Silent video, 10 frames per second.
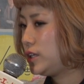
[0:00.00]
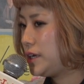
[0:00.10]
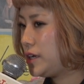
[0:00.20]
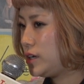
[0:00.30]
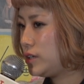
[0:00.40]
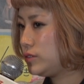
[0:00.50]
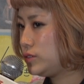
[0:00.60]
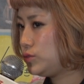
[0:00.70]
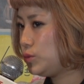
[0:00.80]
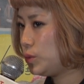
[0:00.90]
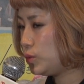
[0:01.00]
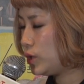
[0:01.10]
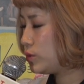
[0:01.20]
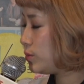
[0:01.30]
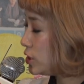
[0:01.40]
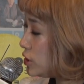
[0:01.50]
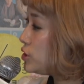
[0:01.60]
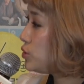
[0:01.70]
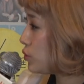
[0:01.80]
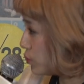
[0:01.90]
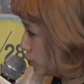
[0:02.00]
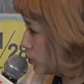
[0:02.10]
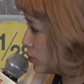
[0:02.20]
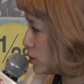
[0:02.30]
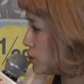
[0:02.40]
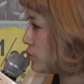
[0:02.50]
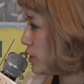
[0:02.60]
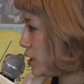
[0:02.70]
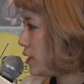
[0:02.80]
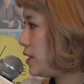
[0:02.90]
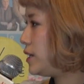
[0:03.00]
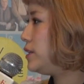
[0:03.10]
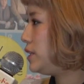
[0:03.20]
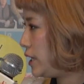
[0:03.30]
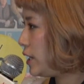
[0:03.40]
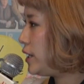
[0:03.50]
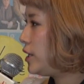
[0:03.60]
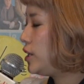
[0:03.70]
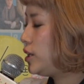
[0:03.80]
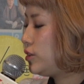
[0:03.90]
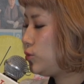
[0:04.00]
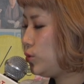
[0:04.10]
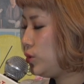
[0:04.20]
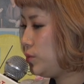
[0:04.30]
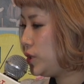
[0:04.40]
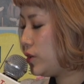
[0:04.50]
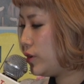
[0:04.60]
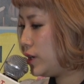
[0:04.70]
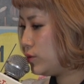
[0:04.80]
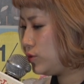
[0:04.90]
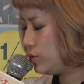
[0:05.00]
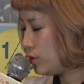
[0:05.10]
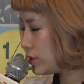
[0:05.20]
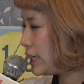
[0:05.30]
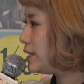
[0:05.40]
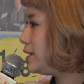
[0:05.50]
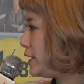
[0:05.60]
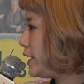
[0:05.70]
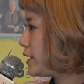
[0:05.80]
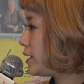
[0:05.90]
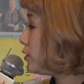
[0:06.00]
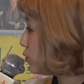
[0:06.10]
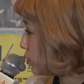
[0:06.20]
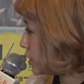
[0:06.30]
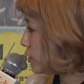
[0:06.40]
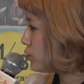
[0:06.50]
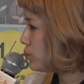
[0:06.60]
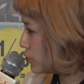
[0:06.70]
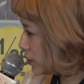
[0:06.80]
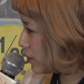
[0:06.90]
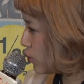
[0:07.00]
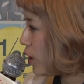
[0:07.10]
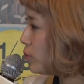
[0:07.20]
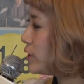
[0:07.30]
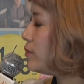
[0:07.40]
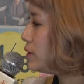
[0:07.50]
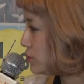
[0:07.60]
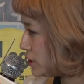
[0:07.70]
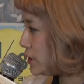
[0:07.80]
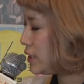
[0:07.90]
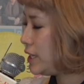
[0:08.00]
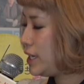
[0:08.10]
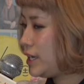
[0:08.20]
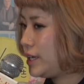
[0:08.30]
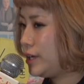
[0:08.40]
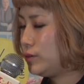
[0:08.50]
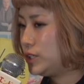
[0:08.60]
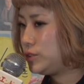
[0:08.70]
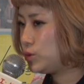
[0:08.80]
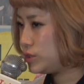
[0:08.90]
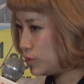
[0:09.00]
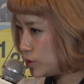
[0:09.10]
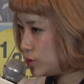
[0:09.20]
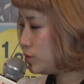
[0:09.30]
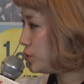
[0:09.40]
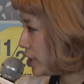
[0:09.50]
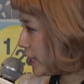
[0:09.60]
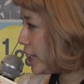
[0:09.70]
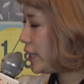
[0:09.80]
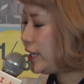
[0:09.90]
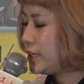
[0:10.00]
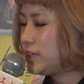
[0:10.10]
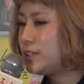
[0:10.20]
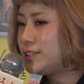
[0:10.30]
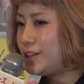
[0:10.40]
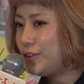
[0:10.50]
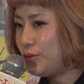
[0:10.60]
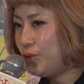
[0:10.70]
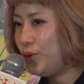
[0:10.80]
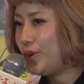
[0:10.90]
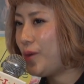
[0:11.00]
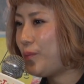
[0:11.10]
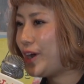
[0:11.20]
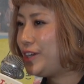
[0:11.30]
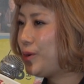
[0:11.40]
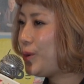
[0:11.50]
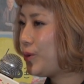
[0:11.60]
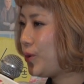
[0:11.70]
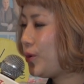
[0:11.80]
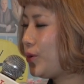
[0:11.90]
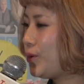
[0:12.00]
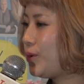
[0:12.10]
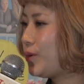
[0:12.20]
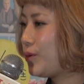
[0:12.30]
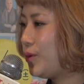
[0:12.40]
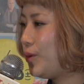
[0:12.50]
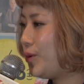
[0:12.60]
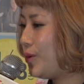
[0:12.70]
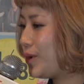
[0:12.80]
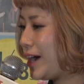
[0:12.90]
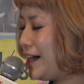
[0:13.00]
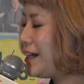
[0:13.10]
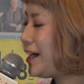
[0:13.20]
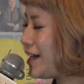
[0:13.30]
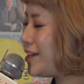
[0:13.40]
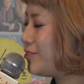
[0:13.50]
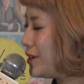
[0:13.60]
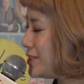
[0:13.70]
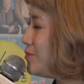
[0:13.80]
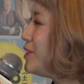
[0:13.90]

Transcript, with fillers: で祖母もあの、まあ、認知症も実はあって、うん、でそういう意味ではあのすごく元気で健康でよくもご飯も食べるし、うん、あの足腰も丈夫で、うん、なんですけれどもやっぱいろいろこう考えはし